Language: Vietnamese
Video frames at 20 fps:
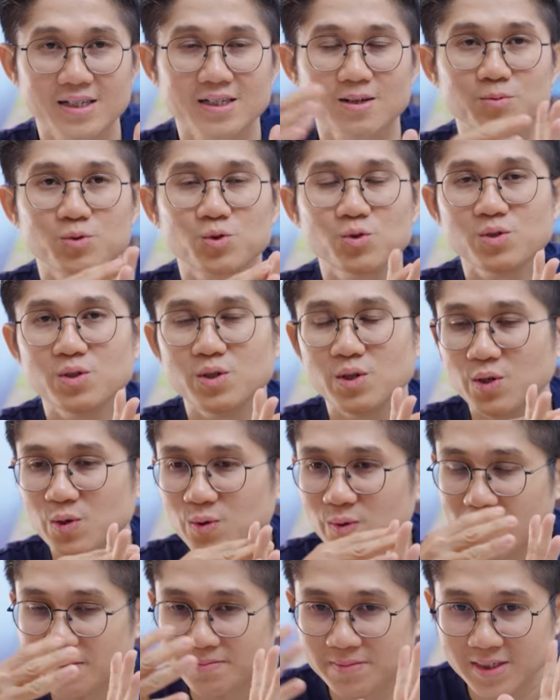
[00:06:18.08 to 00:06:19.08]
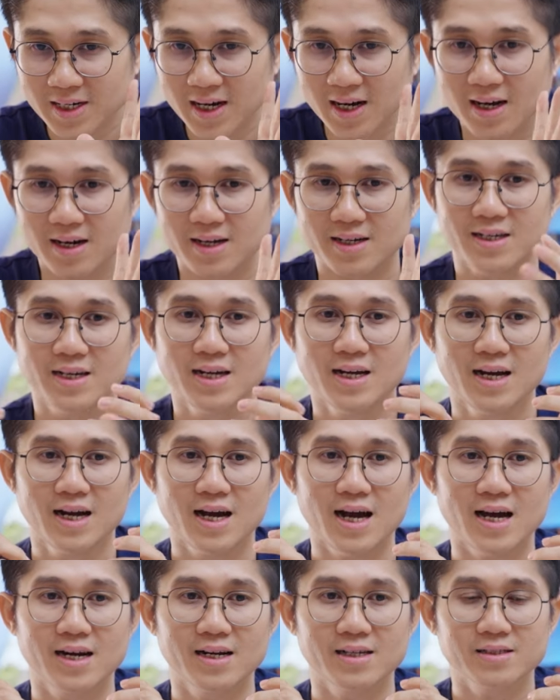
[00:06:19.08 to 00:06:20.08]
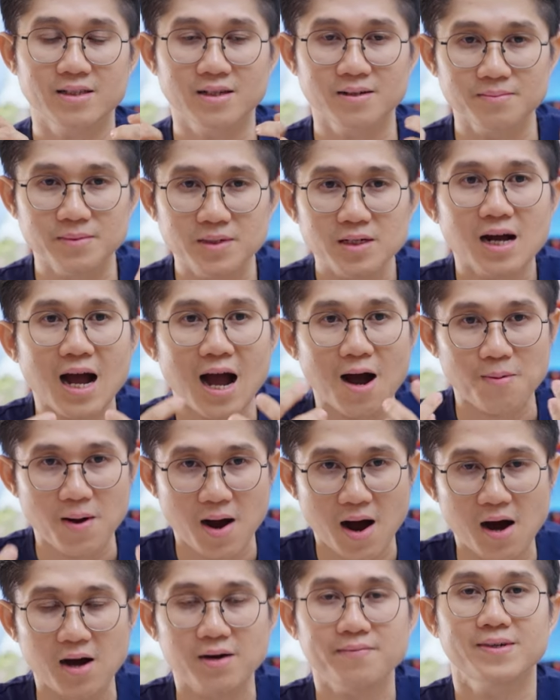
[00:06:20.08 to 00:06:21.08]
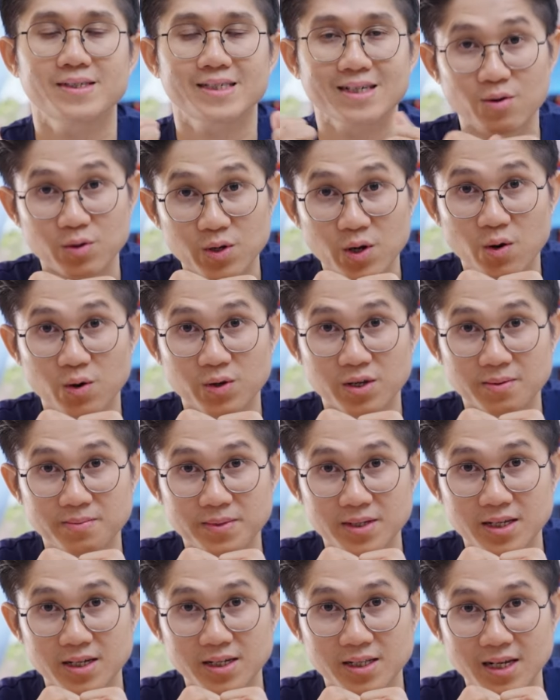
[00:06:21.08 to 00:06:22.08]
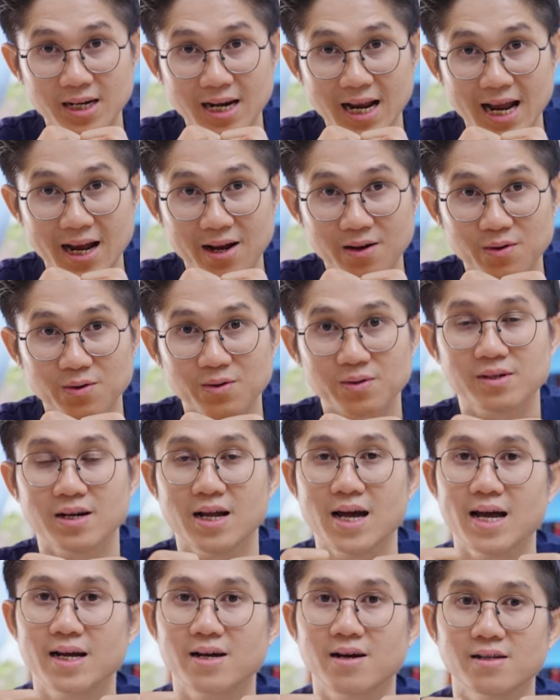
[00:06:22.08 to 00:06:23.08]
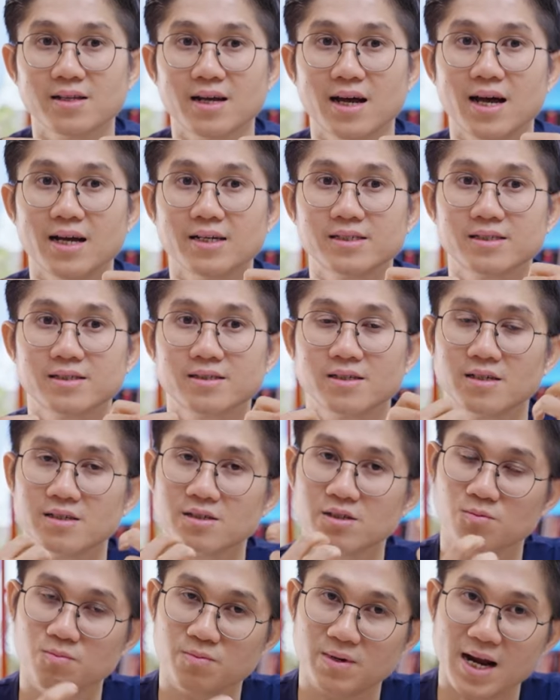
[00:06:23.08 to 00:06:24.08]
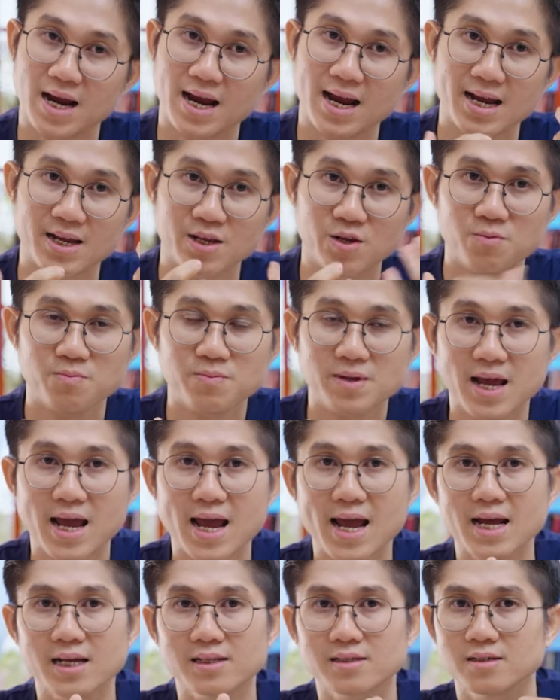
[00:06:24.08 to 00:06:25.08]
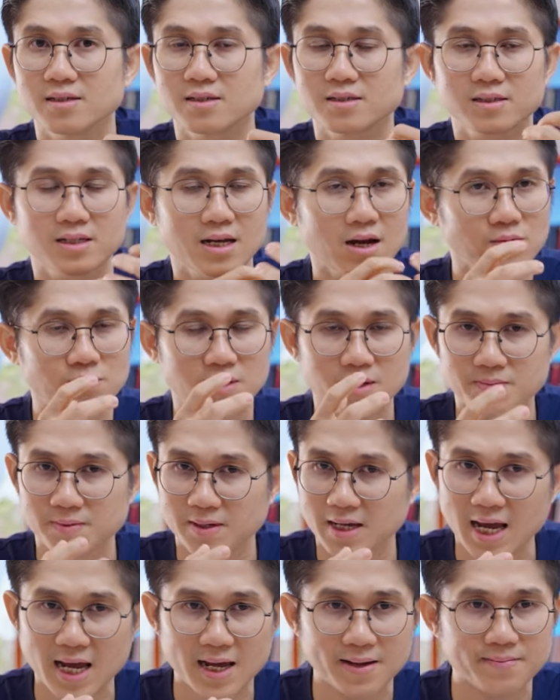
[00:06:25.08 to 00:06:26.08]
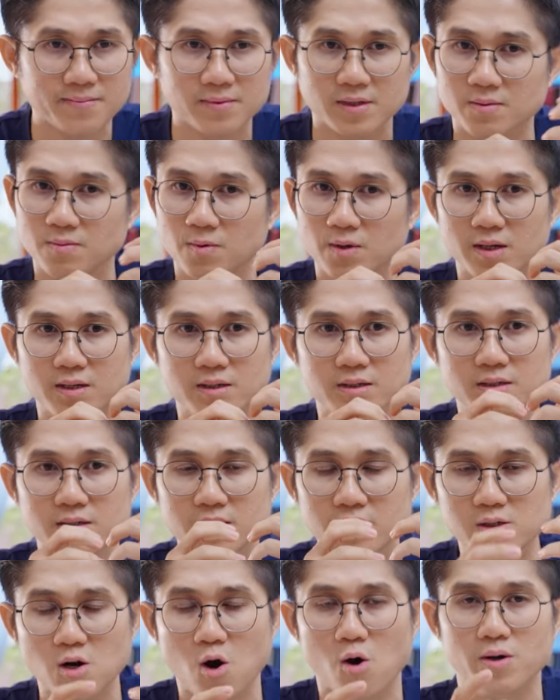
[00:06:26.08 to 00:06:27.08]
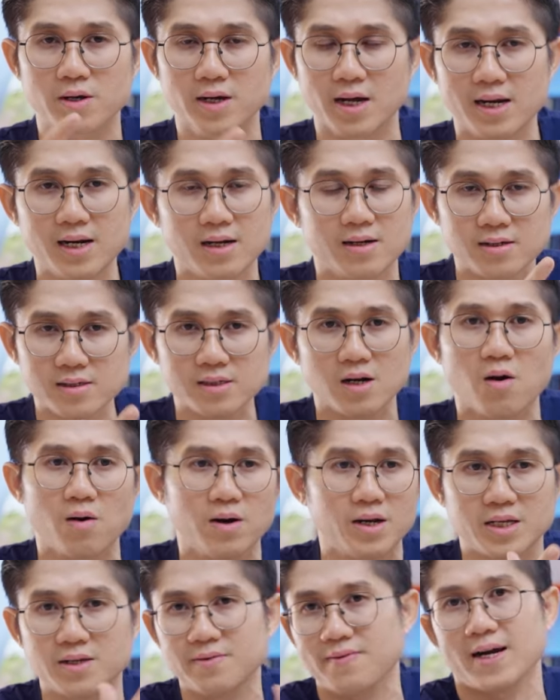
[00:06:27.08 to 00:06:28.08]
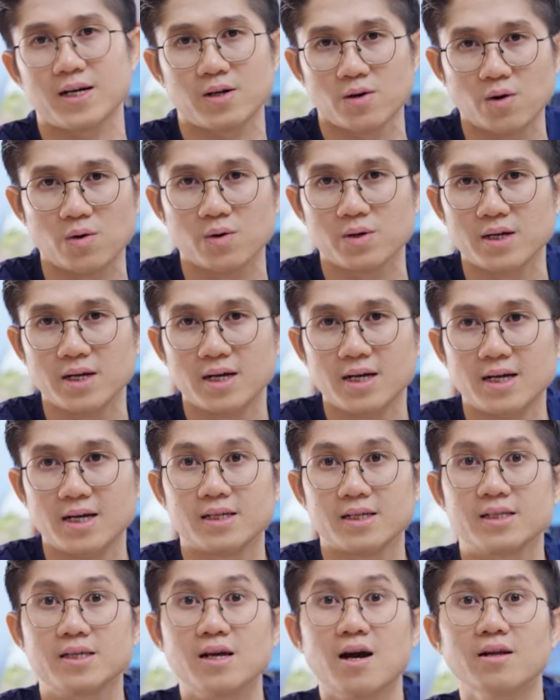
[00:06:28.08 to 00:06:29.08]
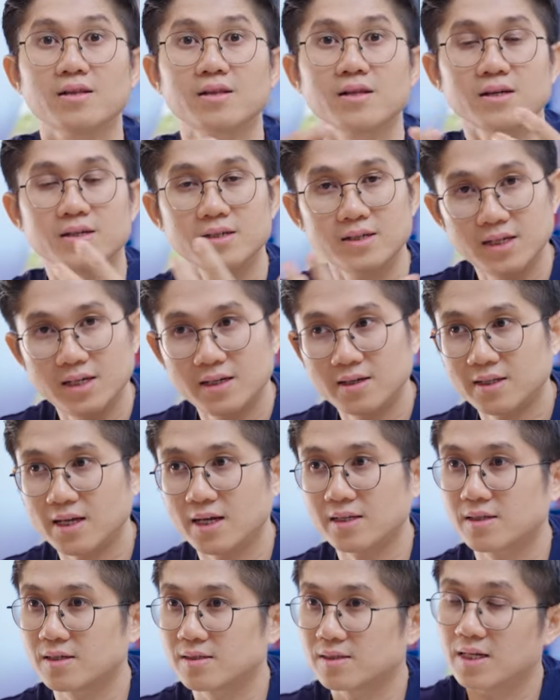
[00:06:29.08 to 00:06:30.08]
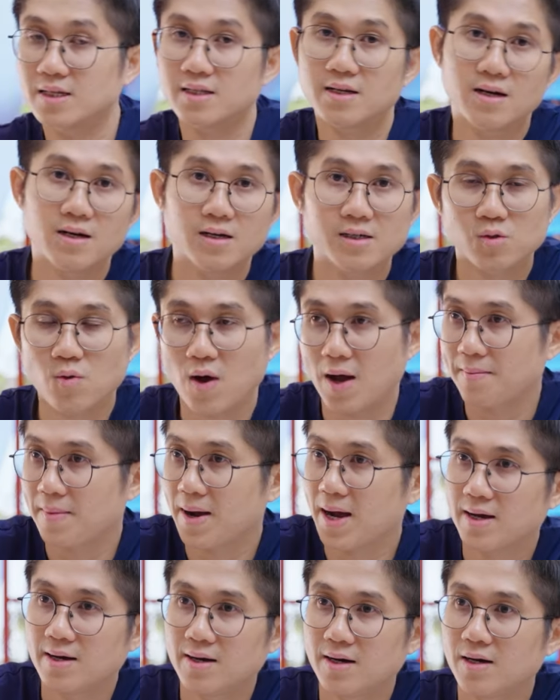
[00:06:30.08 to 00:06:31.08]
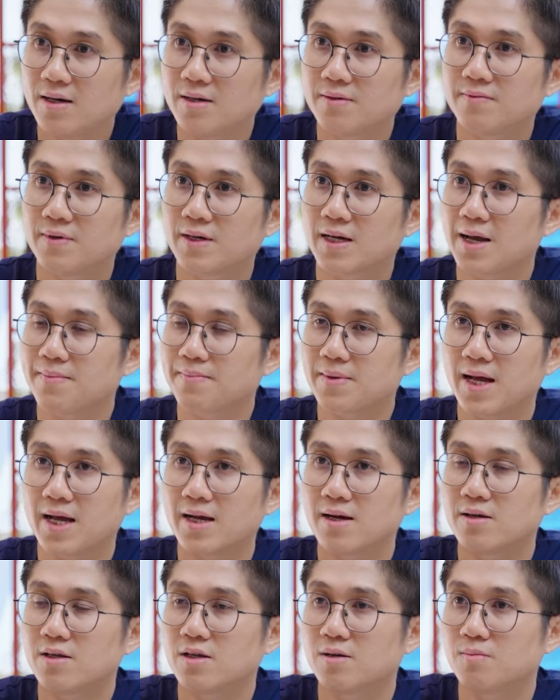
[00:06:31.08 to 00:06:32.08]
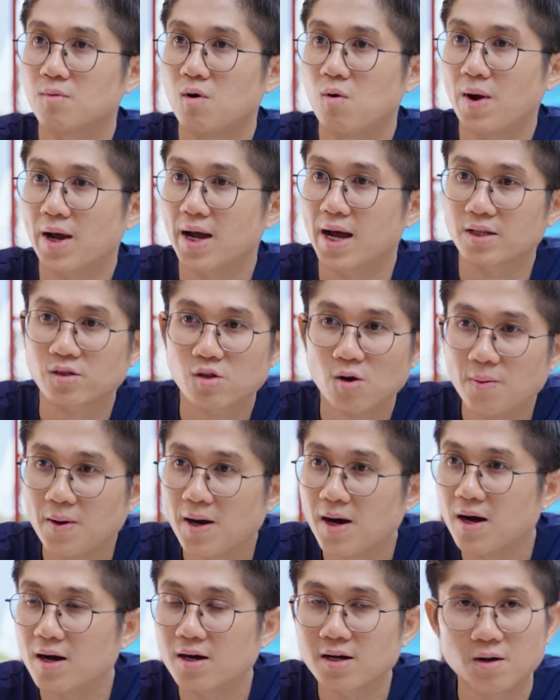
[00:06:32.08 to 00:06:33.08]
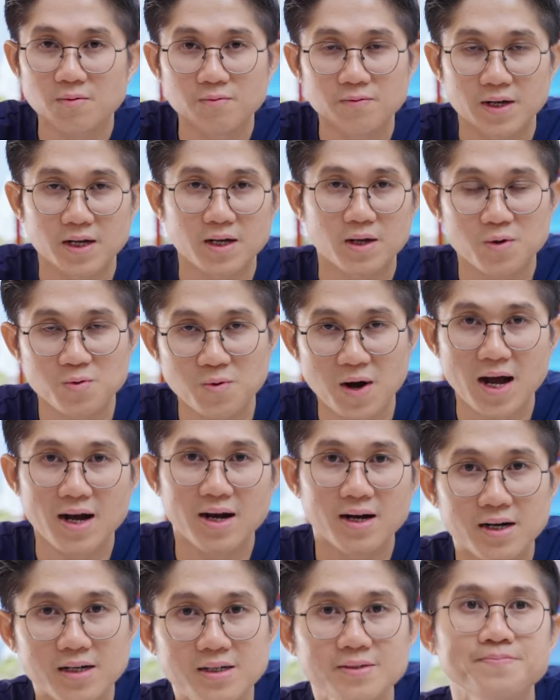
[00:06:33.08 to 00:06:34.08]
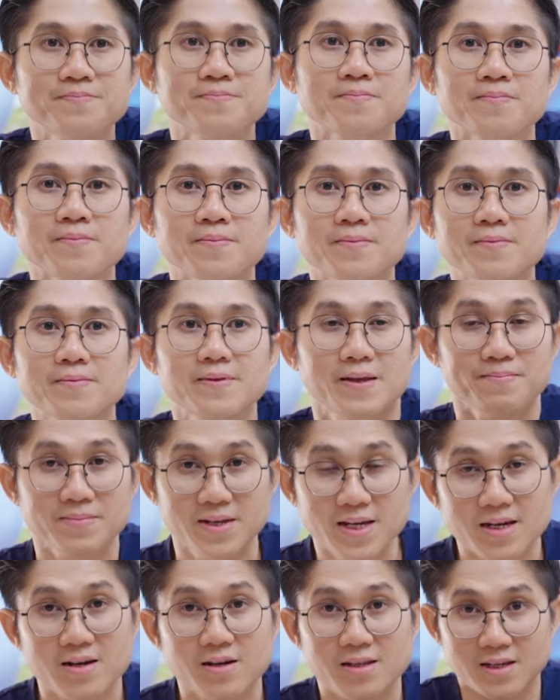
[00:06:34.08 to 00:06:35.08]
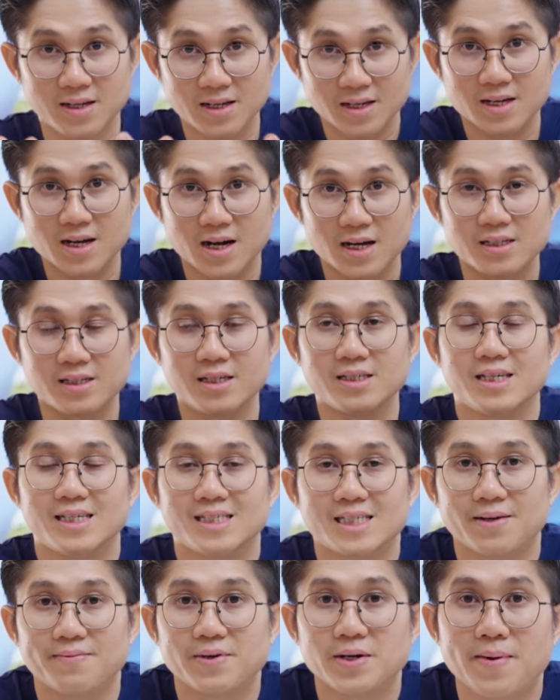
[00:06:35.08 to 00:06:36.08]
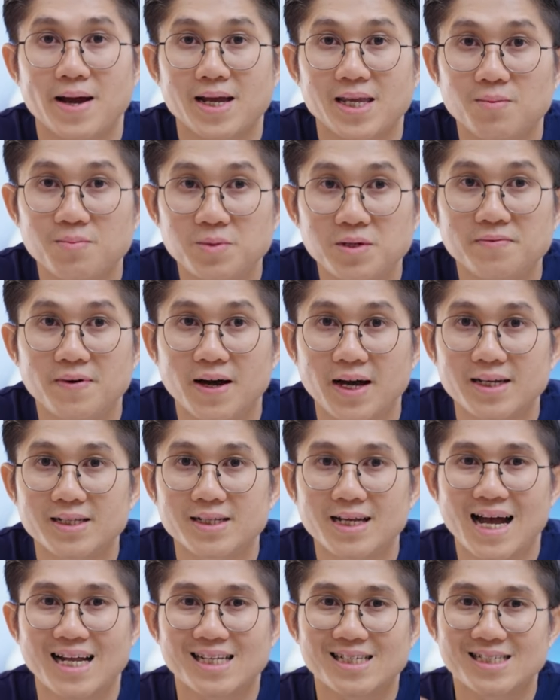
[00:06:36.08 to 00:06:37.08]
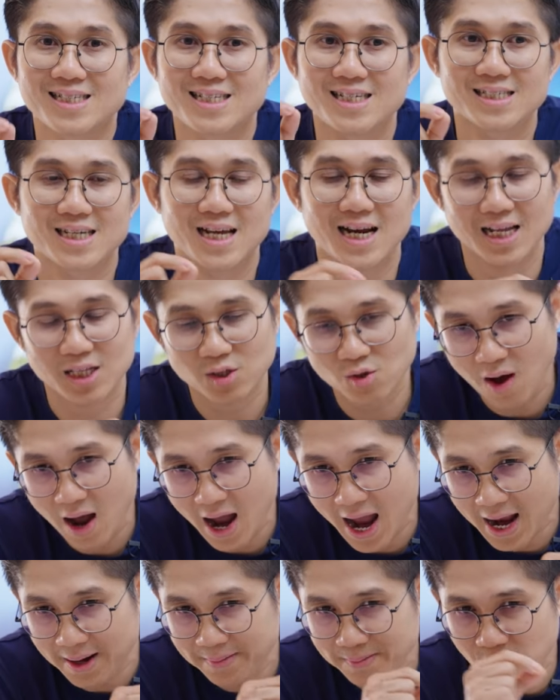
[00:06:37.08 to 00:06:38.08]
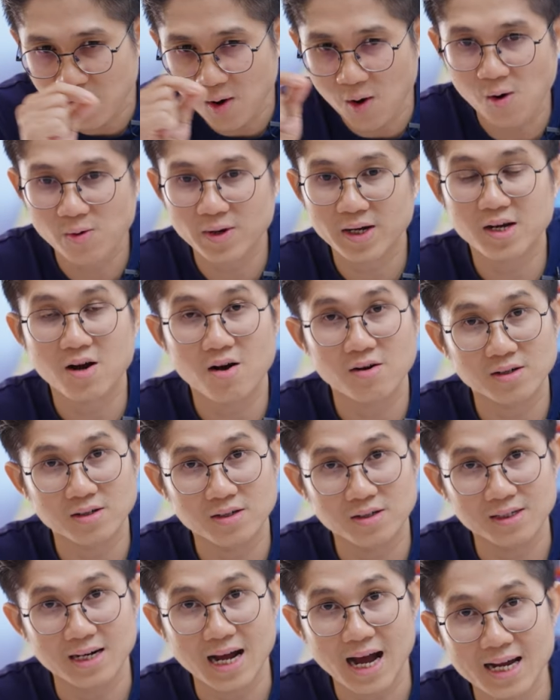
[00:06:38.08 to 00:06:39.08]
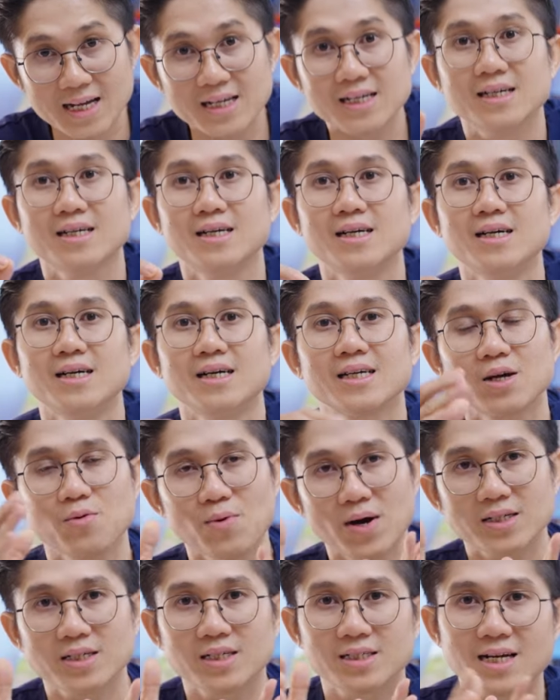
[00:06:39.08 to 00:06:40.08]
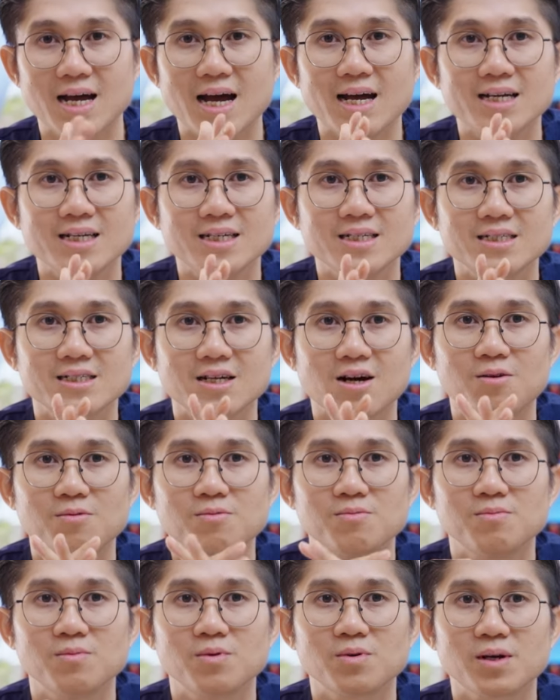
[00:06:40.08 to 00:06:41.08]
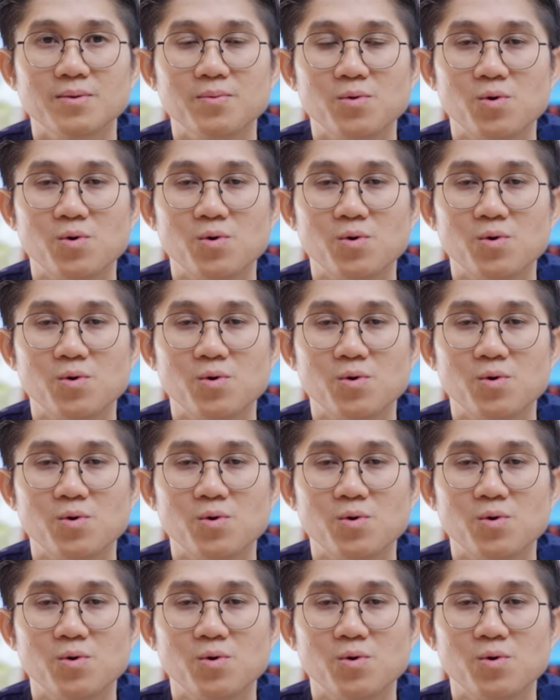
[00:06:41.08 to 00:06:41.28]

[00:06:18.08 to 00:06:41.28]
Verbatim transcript: trong suốt nhiều năm trời anh đã từng bước học hỏi và trau dồi cho mình như thế nào để có thể từ rụt rè, nhút nhát, từ giao tiếp kém, từ một cái người hướng nội nghĩ là hướng nội là như vậy rồi, cho tới khi có thể tự tin hơn, thoải mái hơn, và ngày hôm nay có những mối quan hệ tốt hơn, công việc hiệu quả hơn. Thậm chí có những cái kênh để chia sẻ với các bạn giống như vậy. Anh chia sẻ là toàn bộ cái con đường đấy, quá trình đấy trong cái